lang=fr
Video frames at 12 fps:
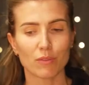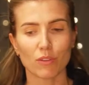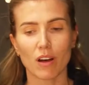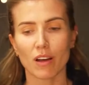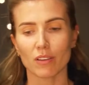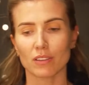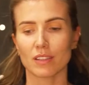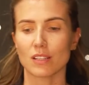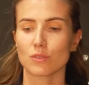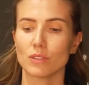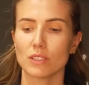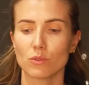voir euh, quelles
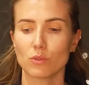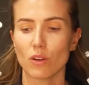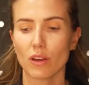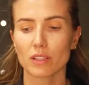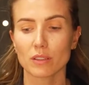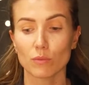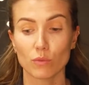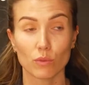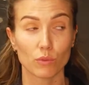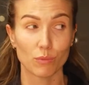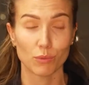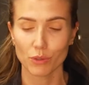sont les couleurs qui me vont
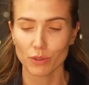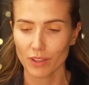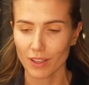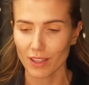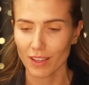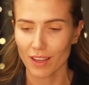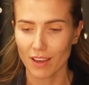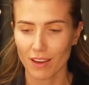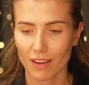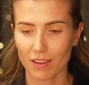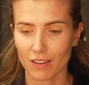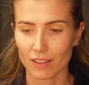le mieux. Oui.
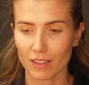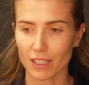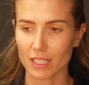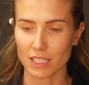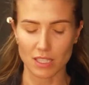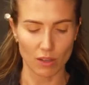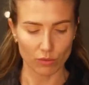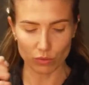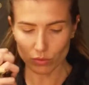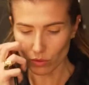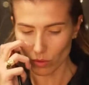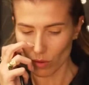Euh, et
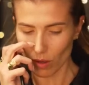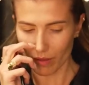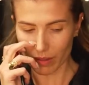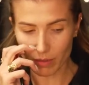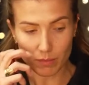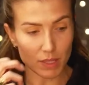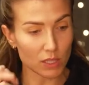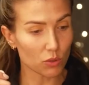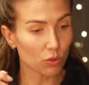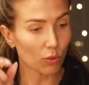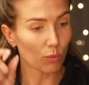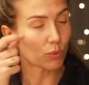j'avoue qu'avec mes
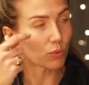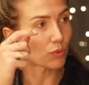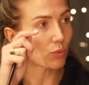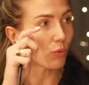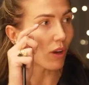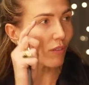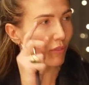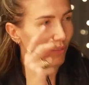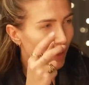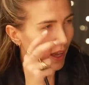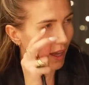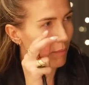yeux plus ou moins
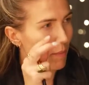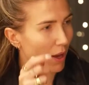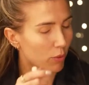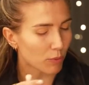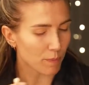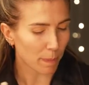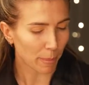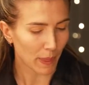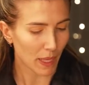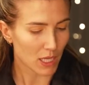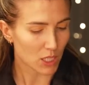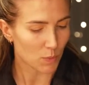vert marron,
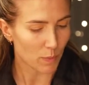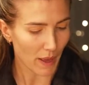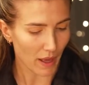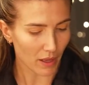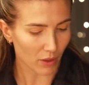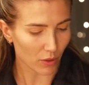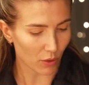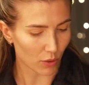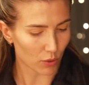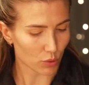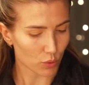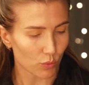mhm. je pars
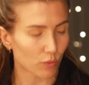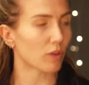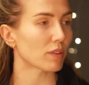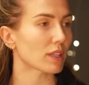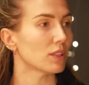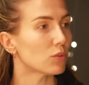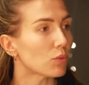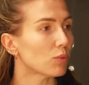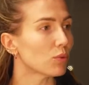souvent vers des tons